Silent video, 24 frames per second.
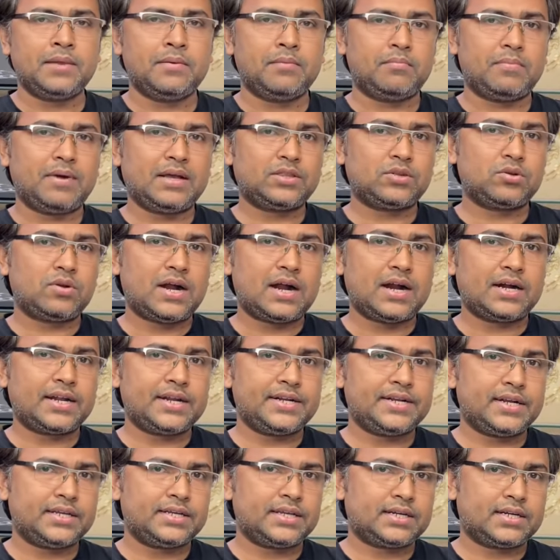মাত্র
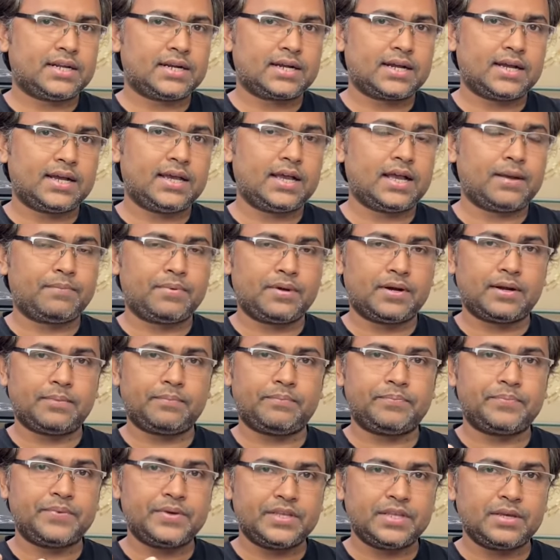আঠাইশ হাজার টাকায় আপনারা
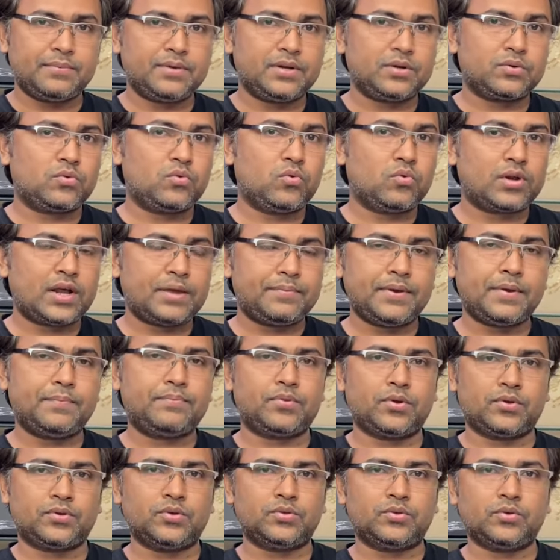পেয়ে যাবেন কোরাইফাই
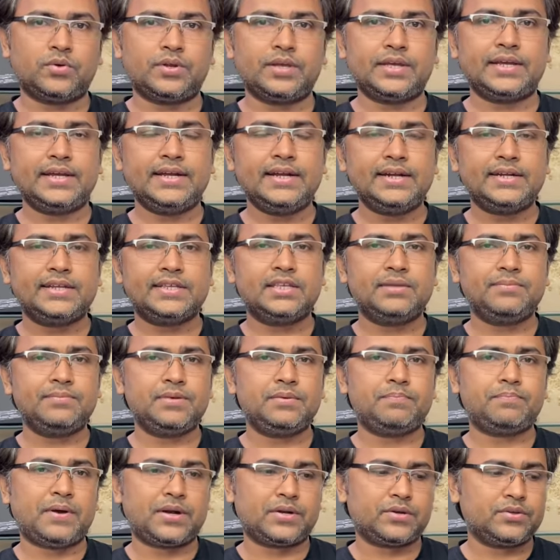প্রসেসরে এইট জিবি
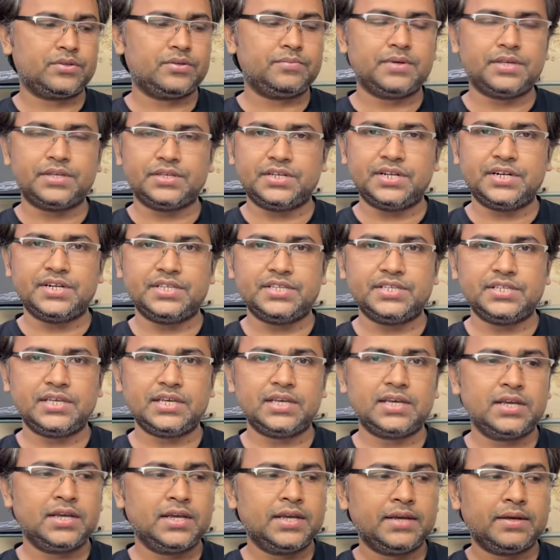পাঁচশো জিবি এইচডিডি দিয়ে
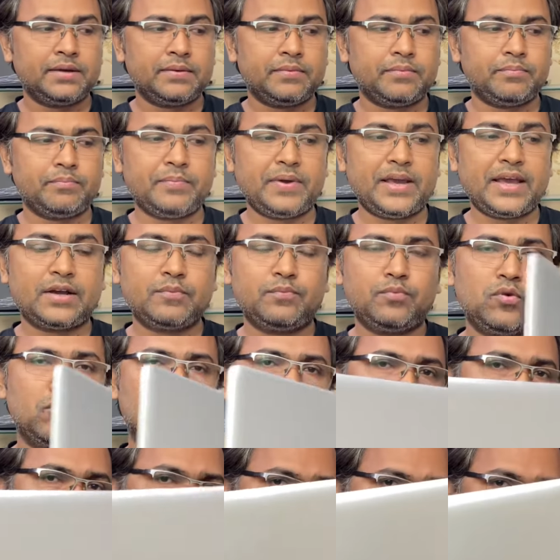ম্যাকবুক
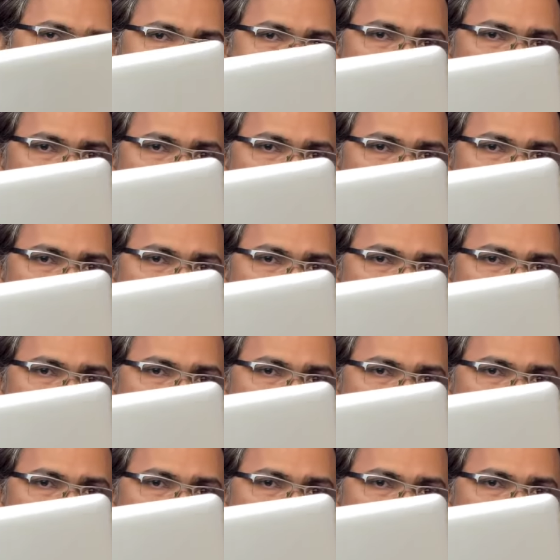প্রো